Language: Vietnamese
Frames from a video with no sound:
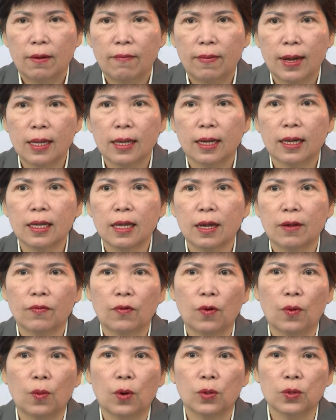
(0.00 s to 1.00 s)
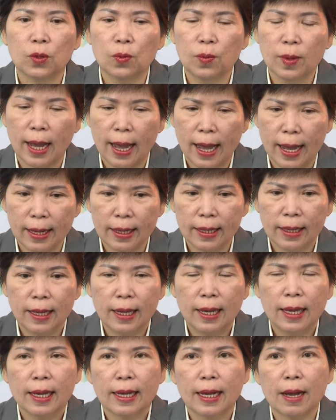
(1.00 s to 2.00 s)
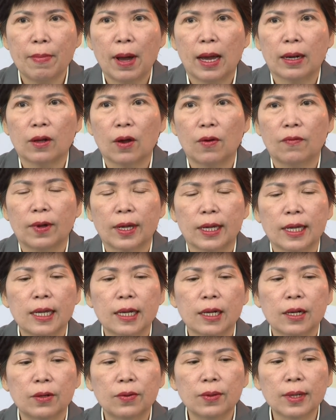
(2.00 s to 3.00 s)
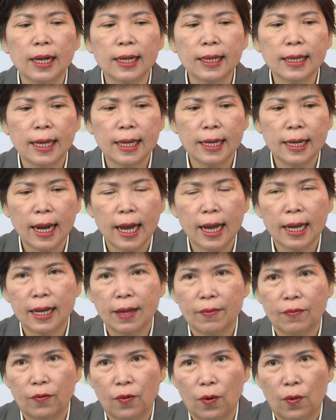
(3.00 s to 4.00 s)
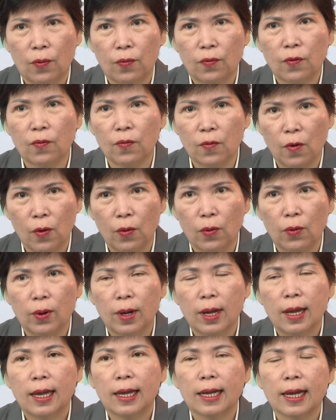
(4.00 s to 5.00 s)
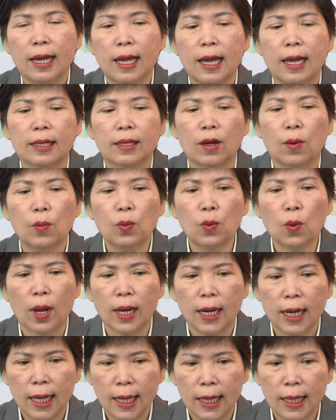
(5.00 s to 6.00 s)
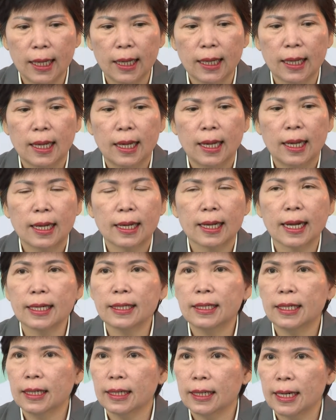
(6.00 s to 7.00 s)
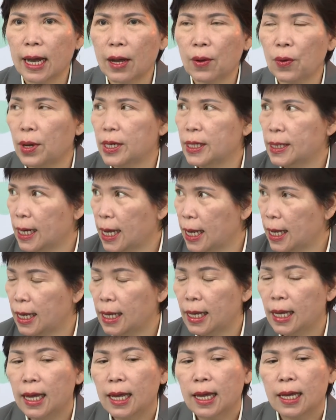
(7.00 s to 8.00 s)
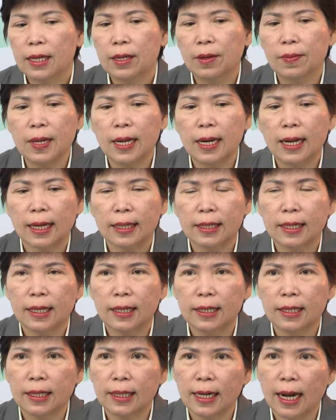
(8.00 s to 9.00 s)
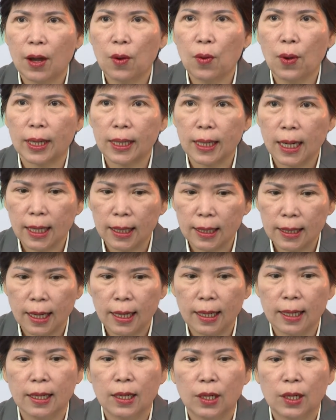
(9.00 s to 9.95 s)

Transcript: và những cái dịch vụ bổ sung khác các bạn còn phải nghiên cứu các kỹ năng nghiệp vụ phục vụ cái hệ thống quản lý các chức năng quản trị giống như là những chức năng hoạch định này